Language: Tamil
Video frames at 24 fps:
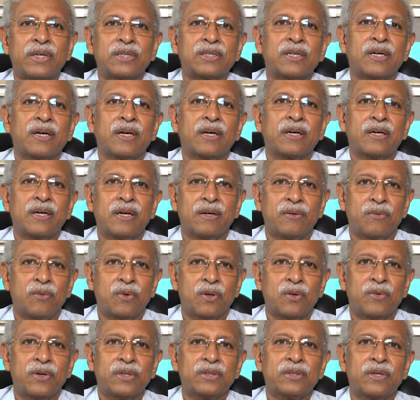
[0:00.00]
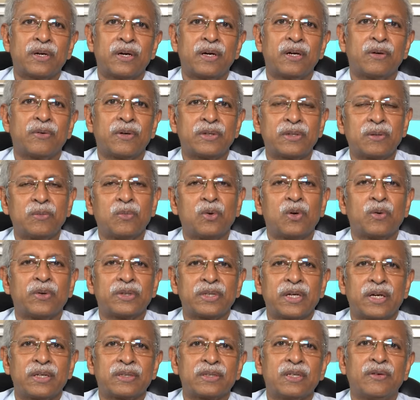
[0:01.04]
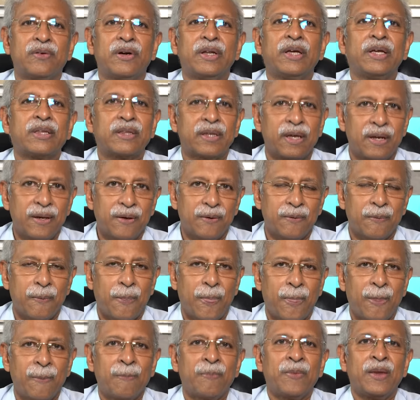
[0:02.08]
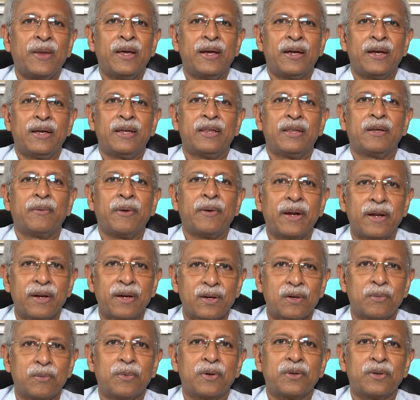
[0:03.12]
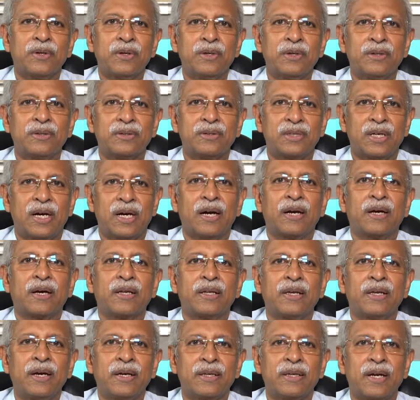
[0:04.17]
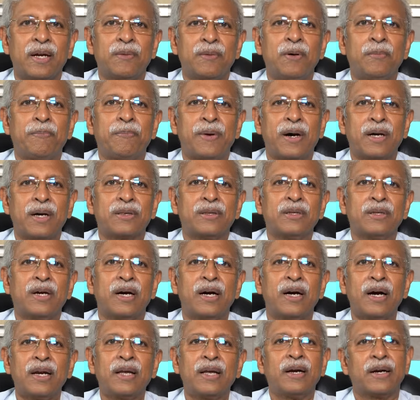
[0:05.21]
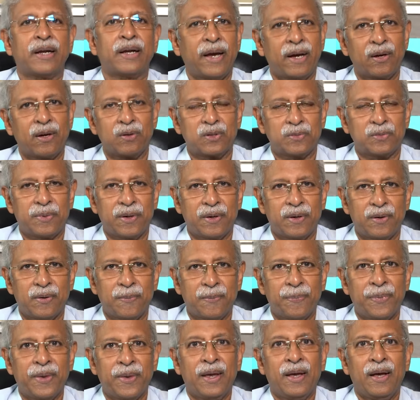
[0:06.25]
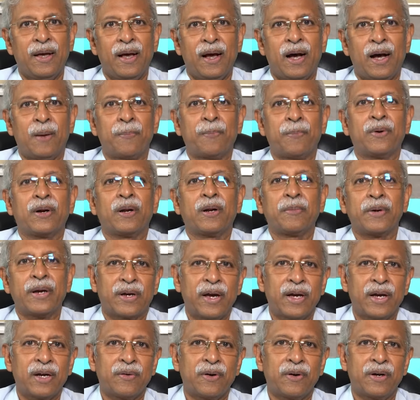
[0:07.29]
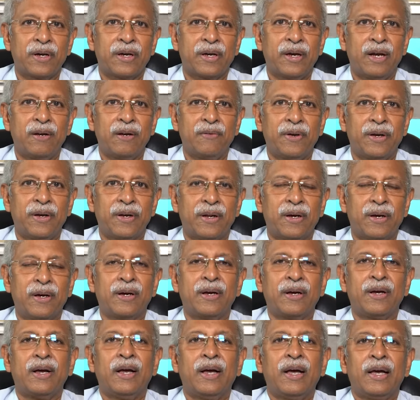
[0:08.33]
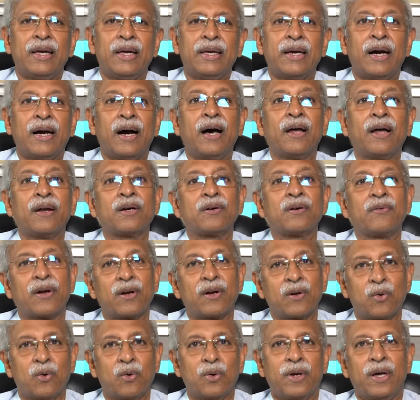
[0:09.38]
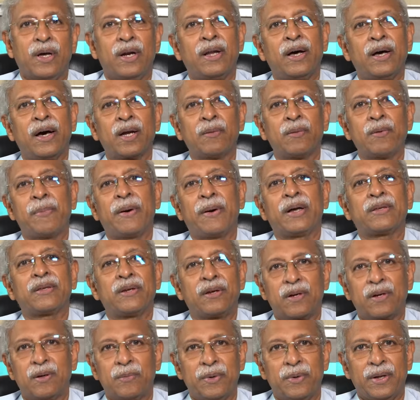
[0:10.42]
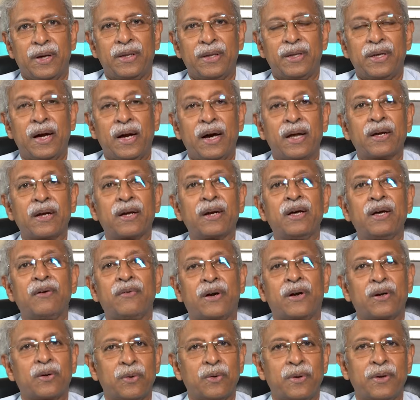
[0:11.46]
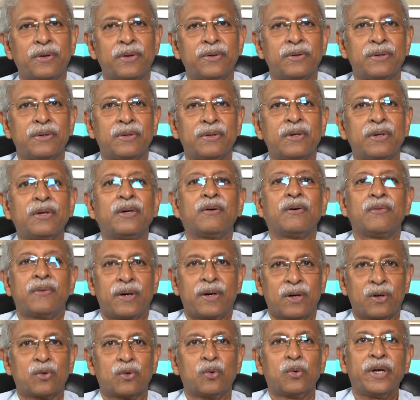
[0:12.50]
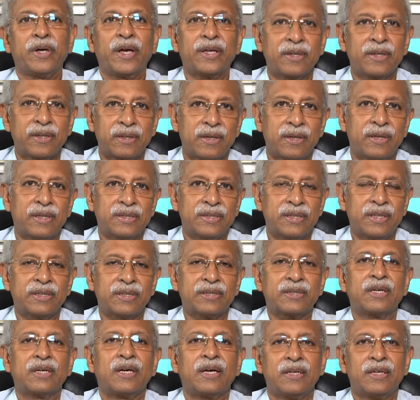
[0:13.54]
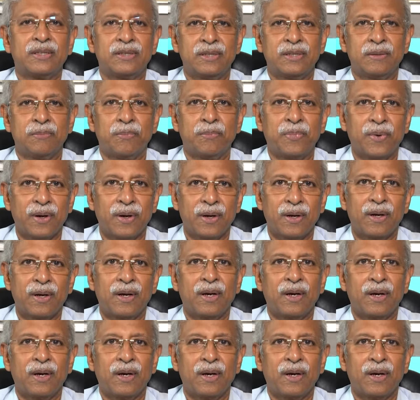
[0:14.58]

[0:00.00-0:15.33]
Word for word: வருஷக்கணக்காக ஒரு வருஷம் ரெண்டு வருஷம் மூணு வருஷம் கழிச்சு தான் வெளியே தெரியும் இந்த மாதிரி இருக்கும்போது ஜாகிரதையாக இதை நம்ம பார்த்து ஏர்லியாக டயக்னோஸ் பண்ணணும் அப்போ நம்ம கேட்க வேண்டிய கேள்வி என்ன யாருக்கு வரக்கூடிய எல்லாருமே பார்த்துட்ருக்க முடியாது யாருக்கெல்லாம் வரக்கூடியும் வரக்கூடியது இந்த டிசீஸ் சிம்பிள்